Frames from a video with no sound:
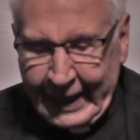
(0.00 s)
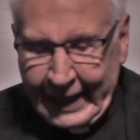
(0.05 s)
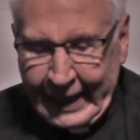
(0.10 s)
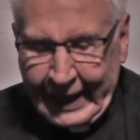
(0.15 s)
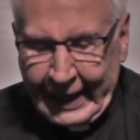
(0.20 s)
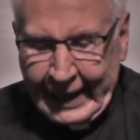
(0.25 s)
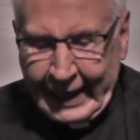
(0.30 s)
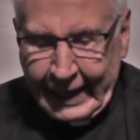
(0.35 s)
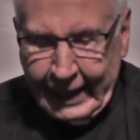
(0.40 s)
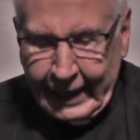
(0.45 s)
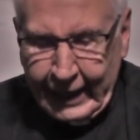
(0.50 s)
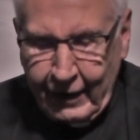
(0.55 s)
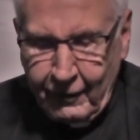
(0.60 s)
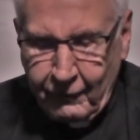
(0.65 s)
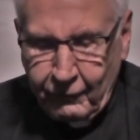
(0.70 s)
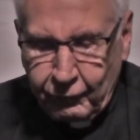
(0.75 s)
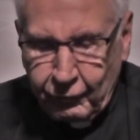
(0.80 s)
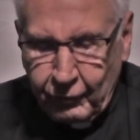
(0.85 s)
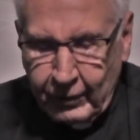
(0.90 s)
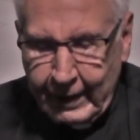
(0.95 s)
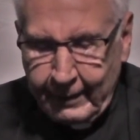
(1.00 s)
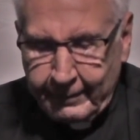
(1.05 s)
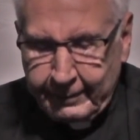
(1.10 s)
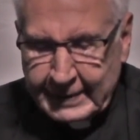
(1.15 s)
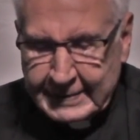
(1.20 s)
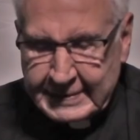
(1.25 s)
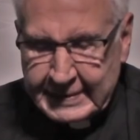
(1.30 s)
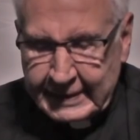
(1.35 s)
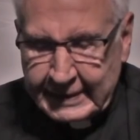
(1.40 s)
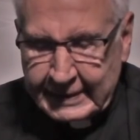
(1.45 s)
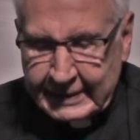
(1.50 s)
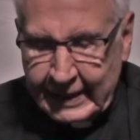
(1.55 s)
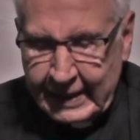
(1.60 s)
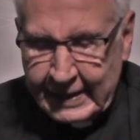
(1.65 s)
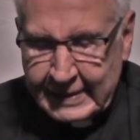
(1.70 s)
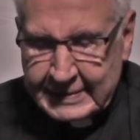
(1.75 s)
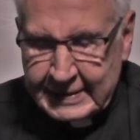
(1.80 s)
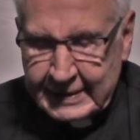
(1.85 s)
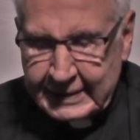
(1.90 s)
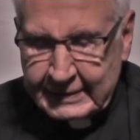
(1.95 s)
el rey fue a
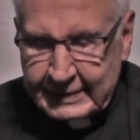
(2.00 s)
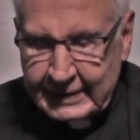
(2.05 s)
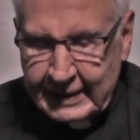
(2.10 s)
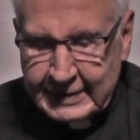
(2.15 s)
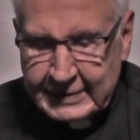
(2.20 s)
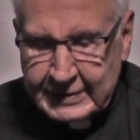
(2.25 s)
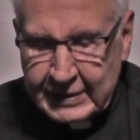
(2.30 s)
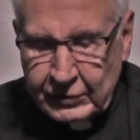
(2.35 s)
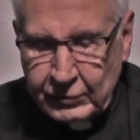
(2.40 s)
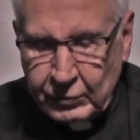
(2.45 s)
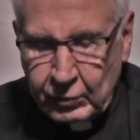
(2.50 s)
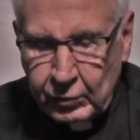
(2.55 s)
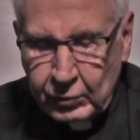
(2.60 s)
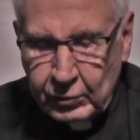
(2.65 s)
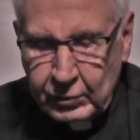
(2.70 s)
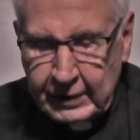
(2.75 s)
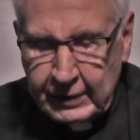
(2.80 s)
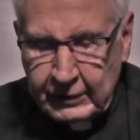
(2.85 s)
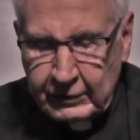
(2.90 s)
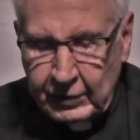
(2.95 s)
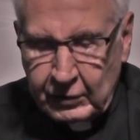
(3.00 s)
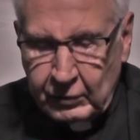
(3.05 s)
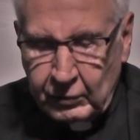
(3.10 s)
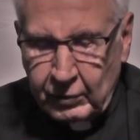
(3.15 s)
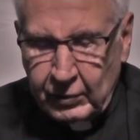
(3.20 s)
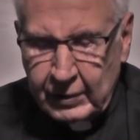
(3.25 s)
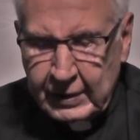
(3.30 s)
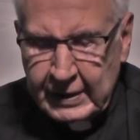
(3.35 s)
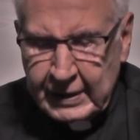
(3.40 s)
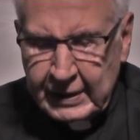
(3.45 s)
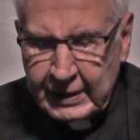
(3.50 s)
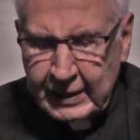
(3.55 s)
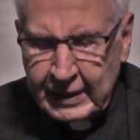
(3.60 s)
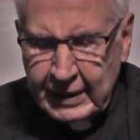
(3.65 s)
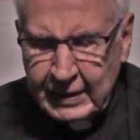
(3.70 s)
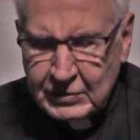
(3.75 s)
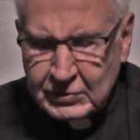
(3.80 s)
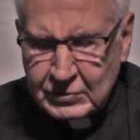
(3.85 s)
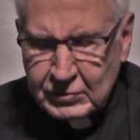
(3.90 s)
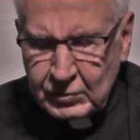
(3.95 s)
presentarse ante el Señor y dijo,
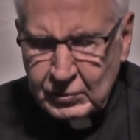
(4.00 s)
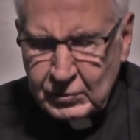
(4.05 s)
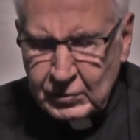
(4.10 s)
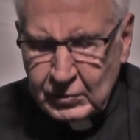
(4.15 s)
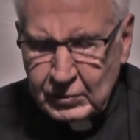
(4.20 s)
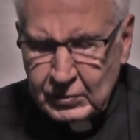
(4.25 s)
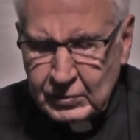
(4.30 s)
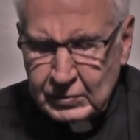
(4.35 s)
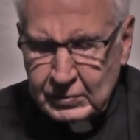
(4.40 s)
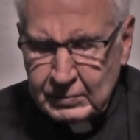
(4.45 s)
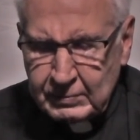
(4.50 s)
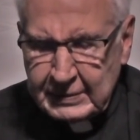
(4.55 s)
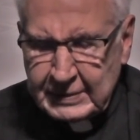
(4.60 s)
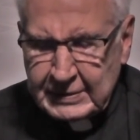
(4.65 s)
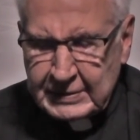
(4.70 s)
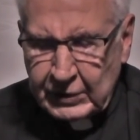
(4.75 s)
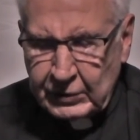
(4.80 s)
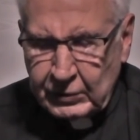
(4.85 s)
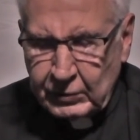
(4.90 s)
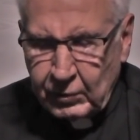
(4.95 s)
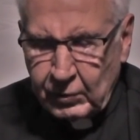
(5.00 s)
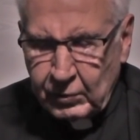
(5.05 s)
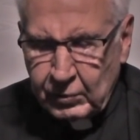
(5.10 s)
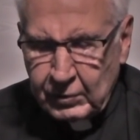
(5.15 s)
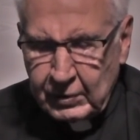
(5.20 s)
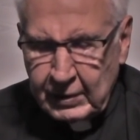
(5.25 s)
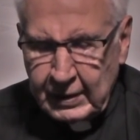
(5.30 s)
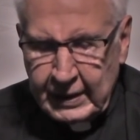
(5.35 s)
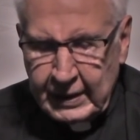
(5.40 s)
¿quién soy yo, mi Señor?